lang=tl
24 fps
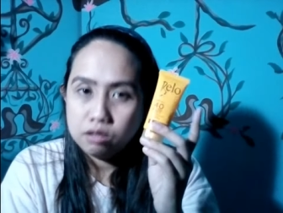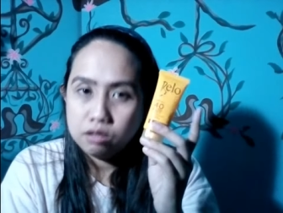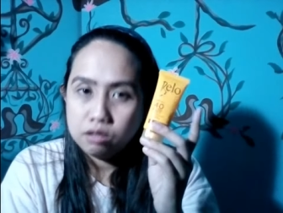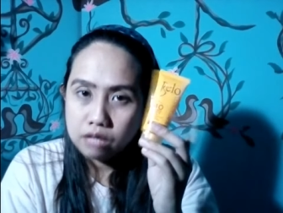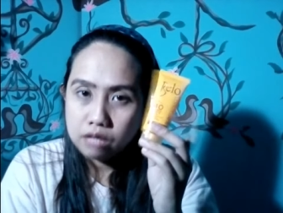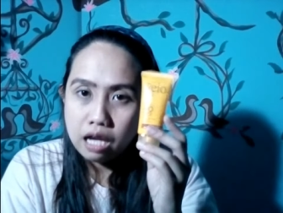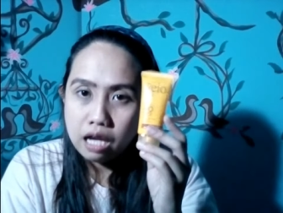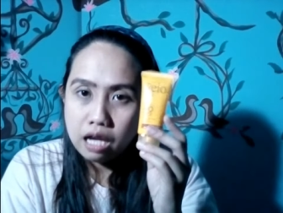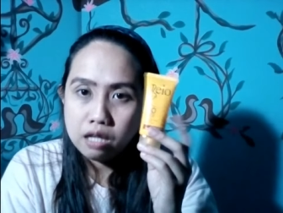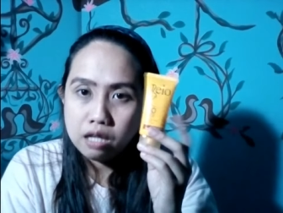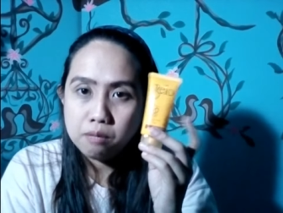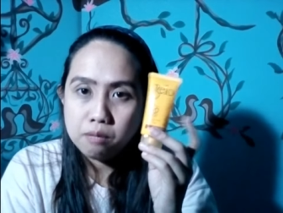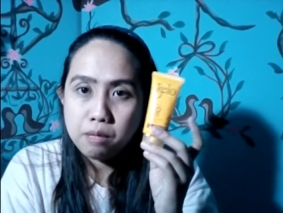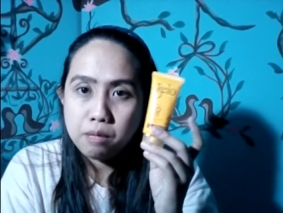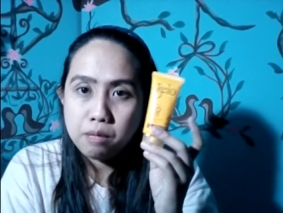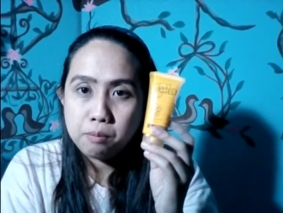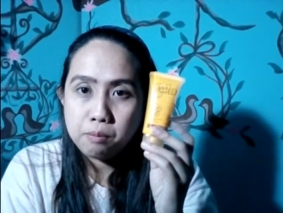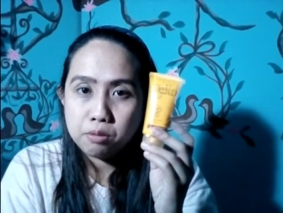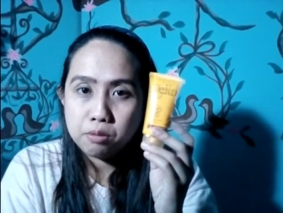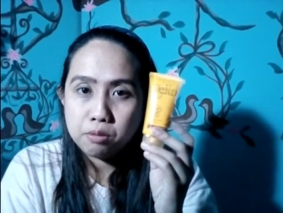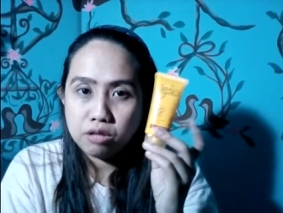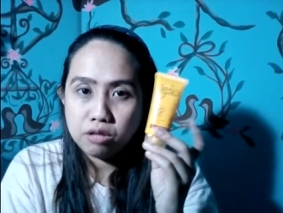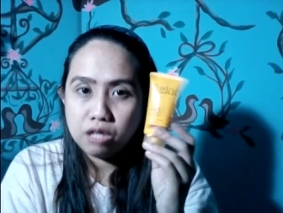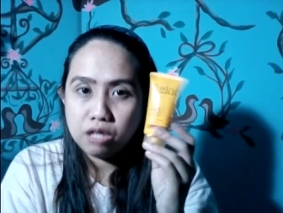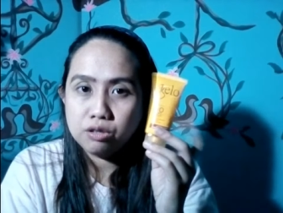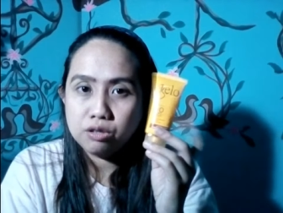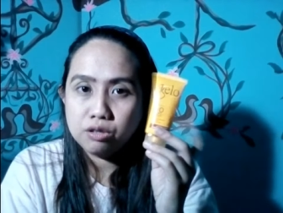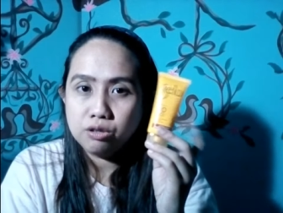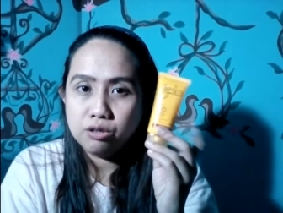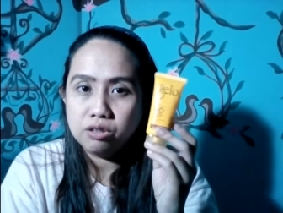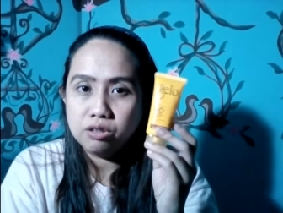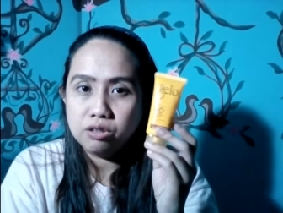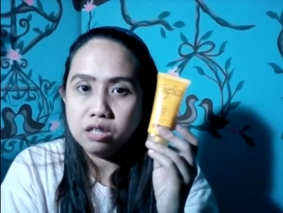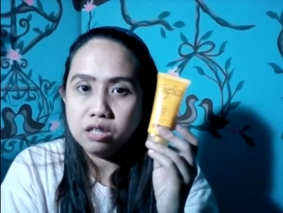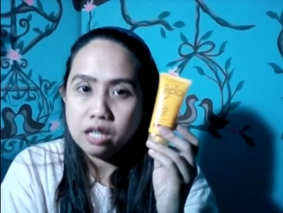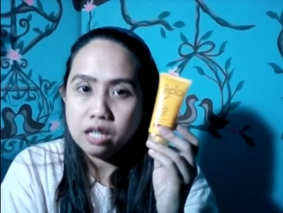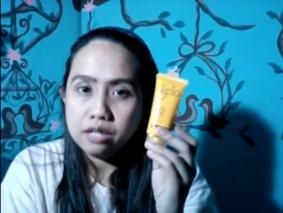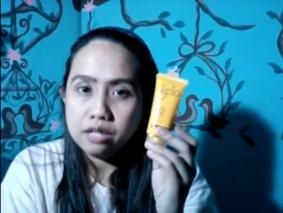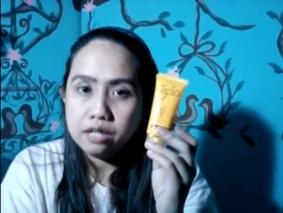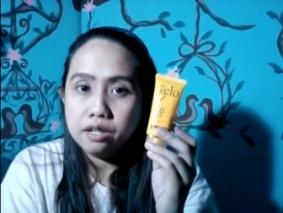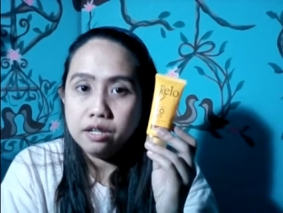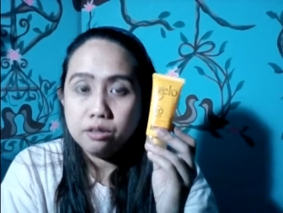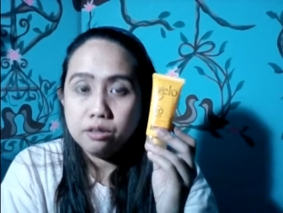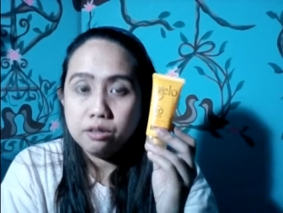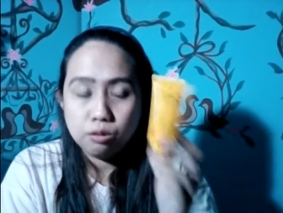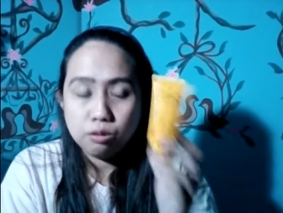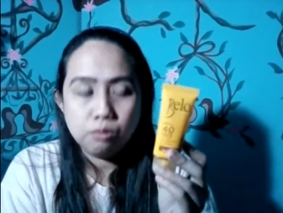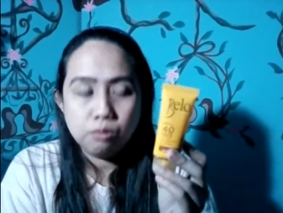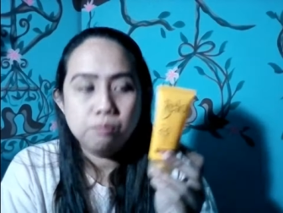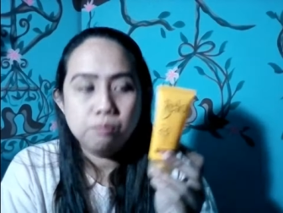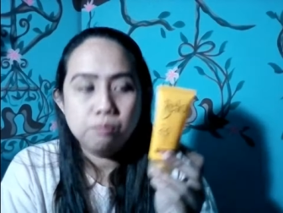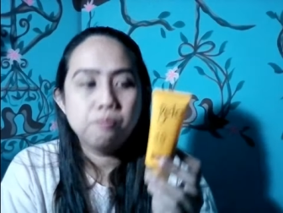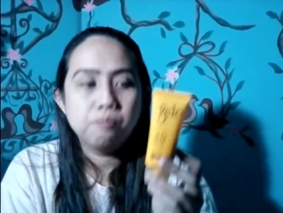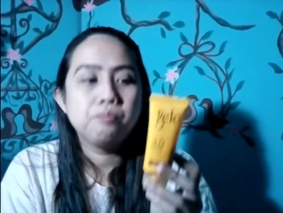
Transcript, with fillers: dahil may protection ka nito.